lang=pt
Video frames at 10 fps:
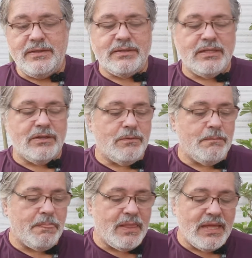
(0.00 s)
Então,
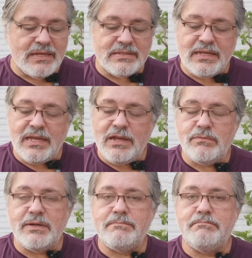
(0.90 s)
essa é
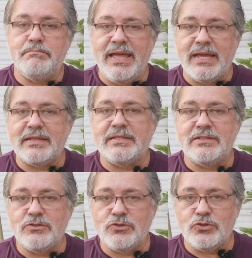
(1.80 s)
uma black
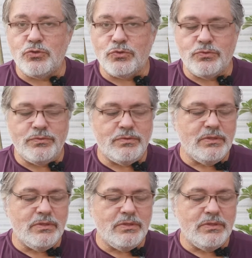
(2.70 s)
soco.